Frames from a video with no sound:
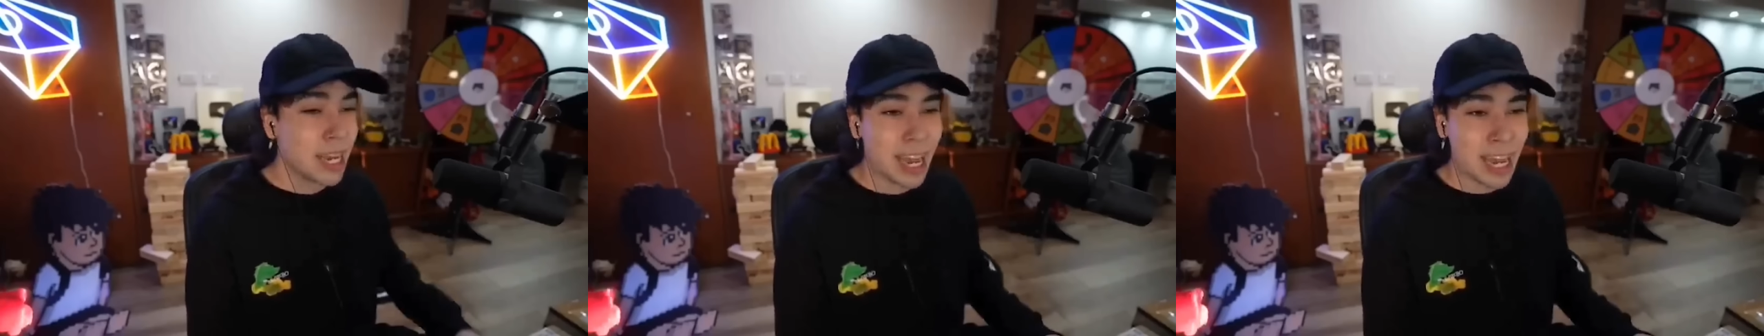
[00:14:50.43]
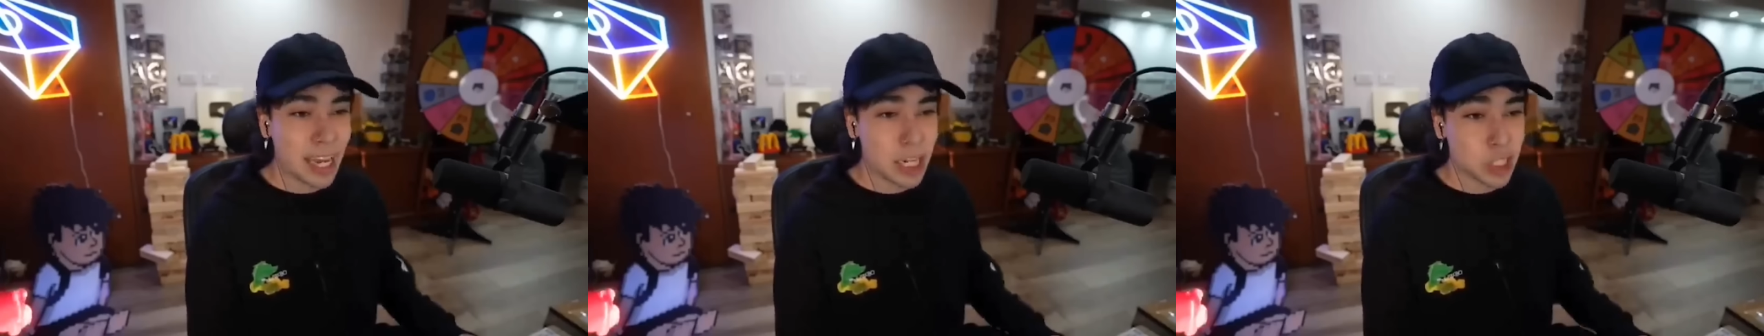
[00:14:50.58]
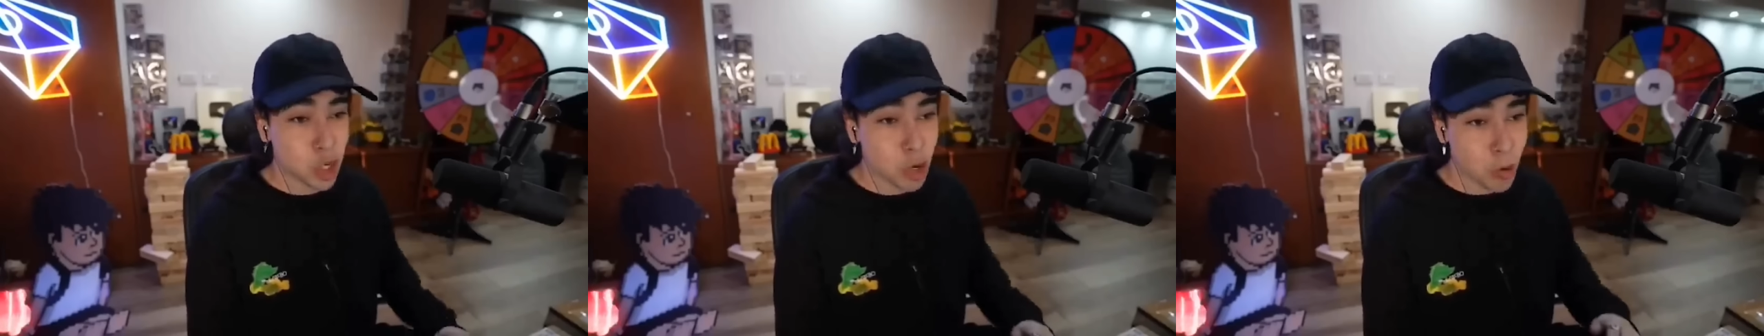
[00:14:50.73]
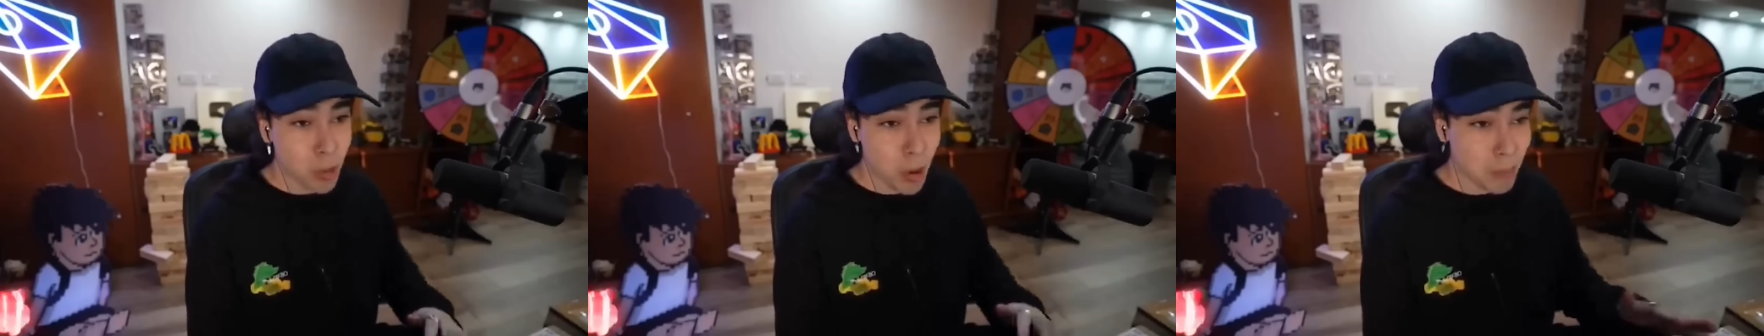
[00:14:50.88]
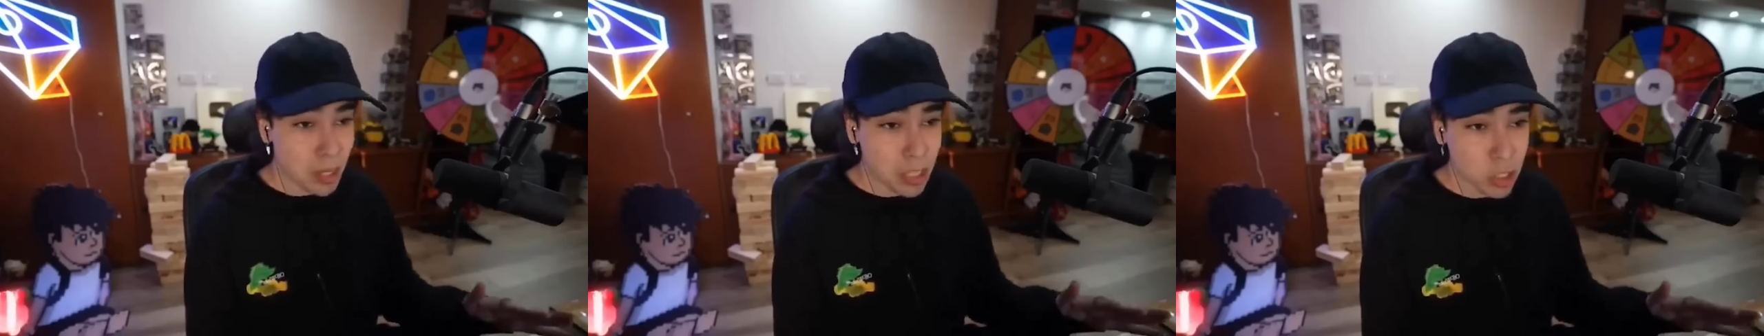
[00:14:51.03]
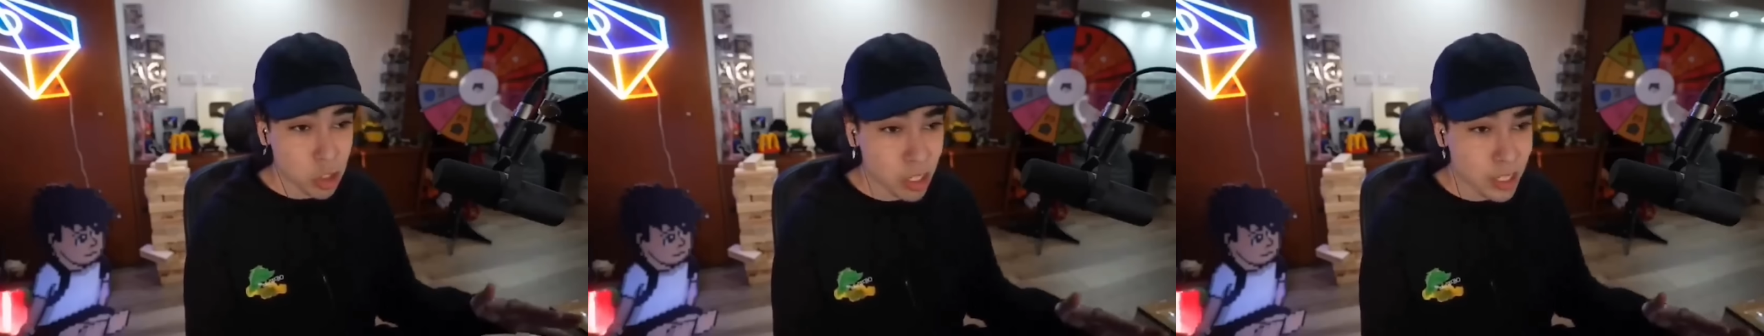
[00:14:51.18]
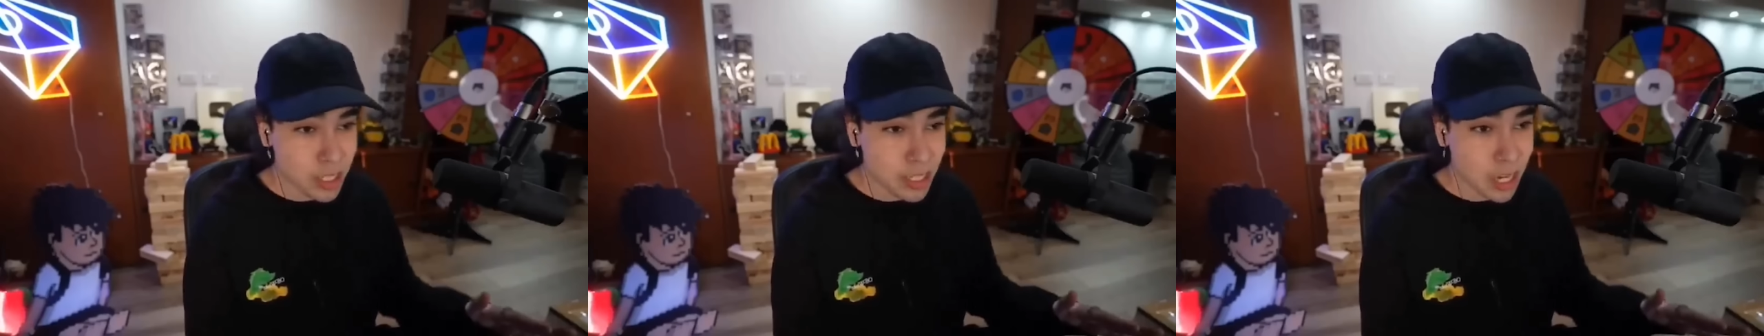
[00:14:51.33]
Eh, yo no me
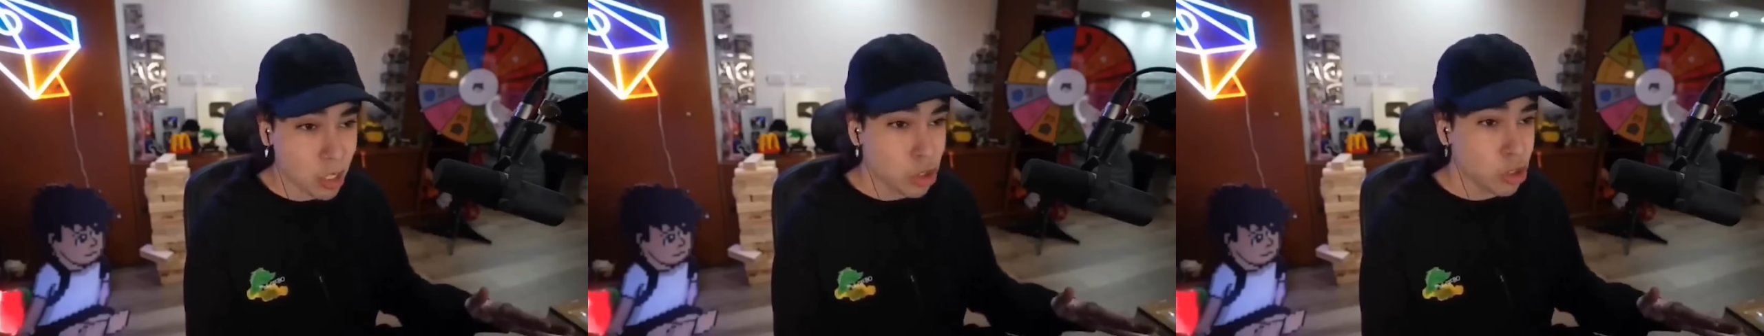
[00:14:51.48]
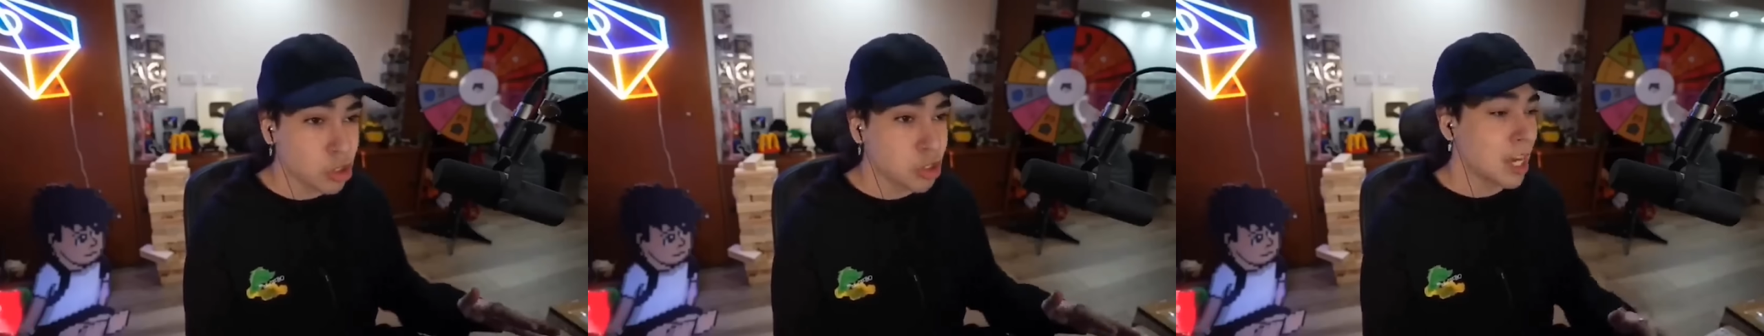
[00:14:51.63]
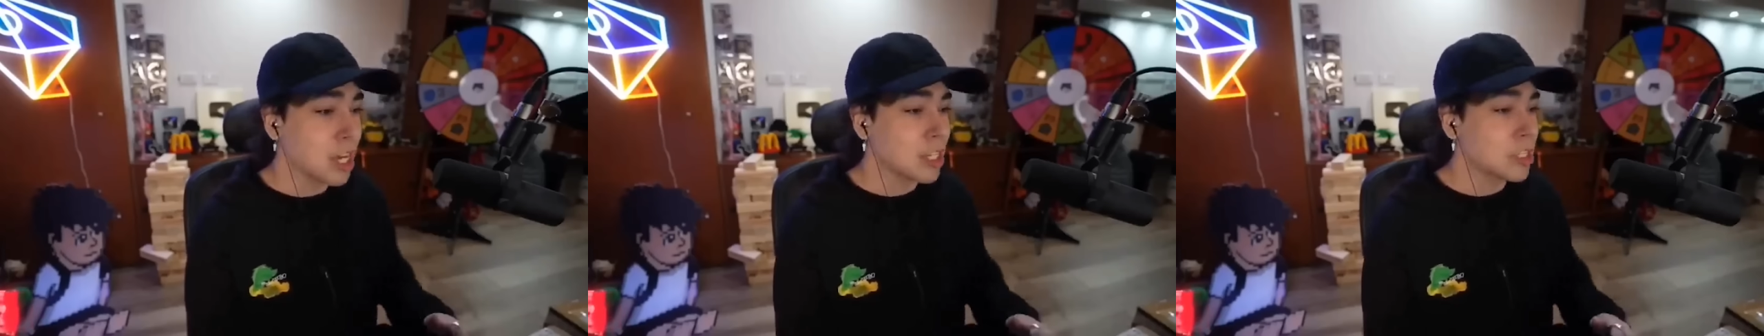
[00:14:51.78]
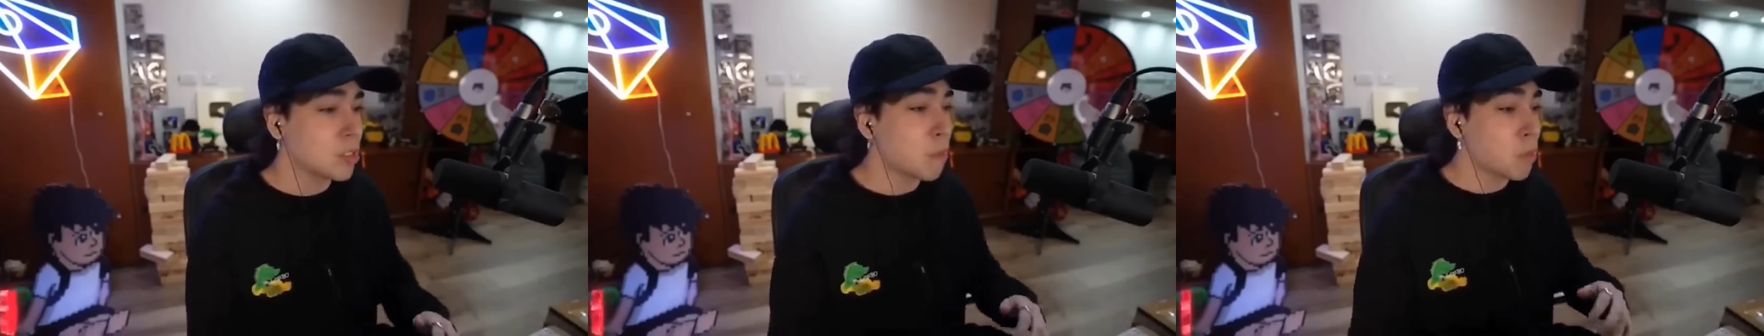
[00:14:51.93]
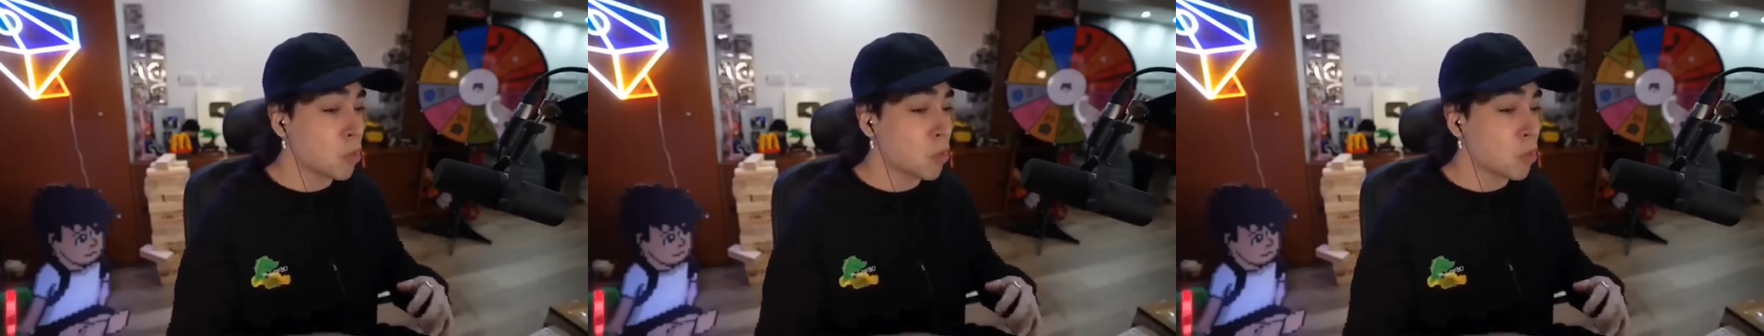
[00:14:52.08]
meto en esas cosas